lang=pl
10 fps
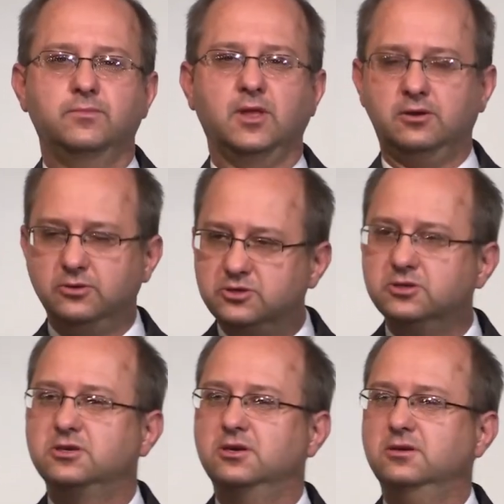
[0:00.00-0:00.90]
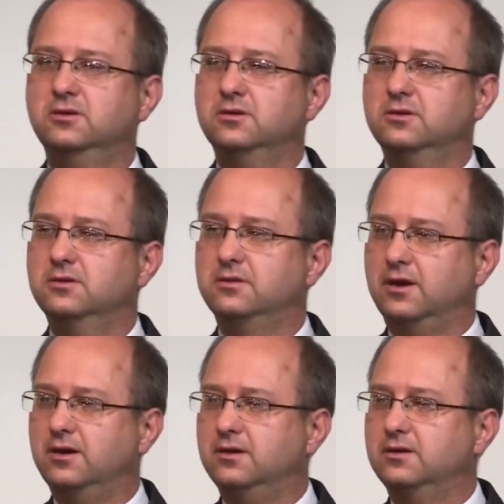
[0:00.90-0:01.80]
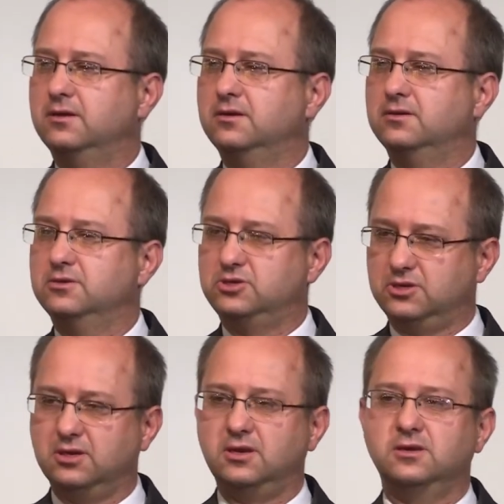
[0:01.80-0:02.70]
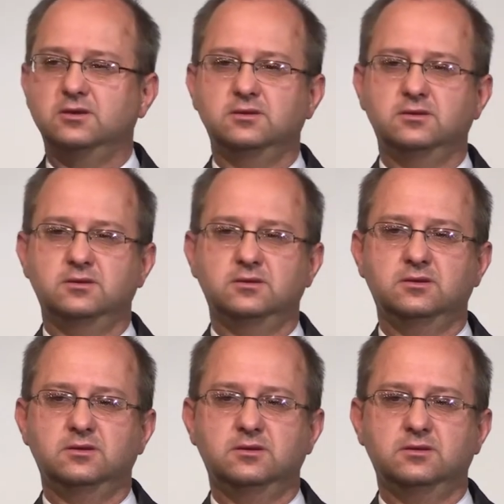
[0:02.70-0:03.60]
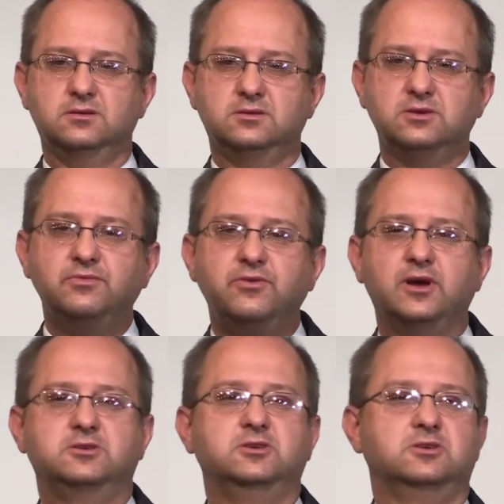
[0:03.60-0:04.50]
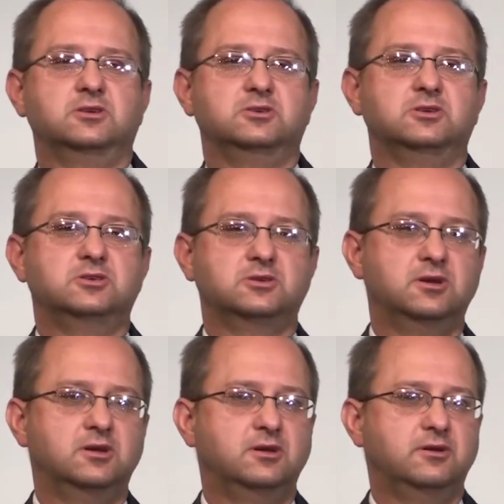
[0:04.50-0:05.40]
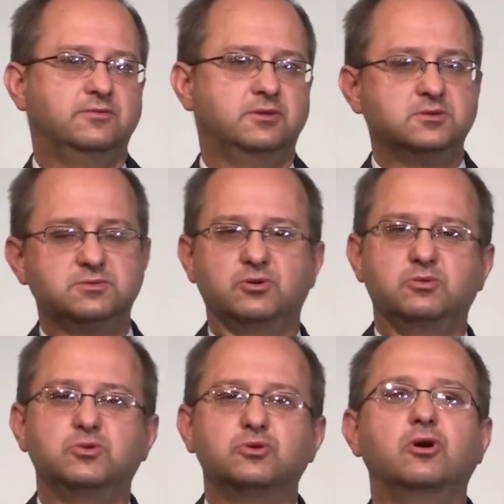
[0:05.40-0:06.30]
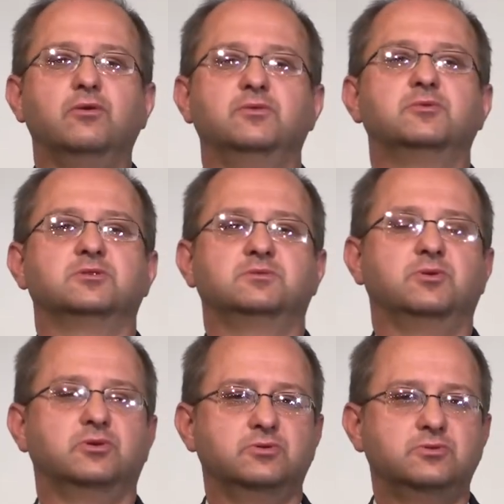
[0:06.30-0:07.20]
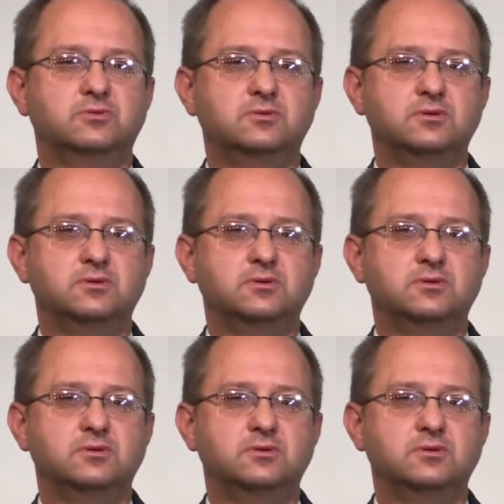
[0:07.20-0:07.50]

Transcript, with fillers: a kończycie na ciele. Cofacie się gdzieś w tym swoim duchowym rozwoju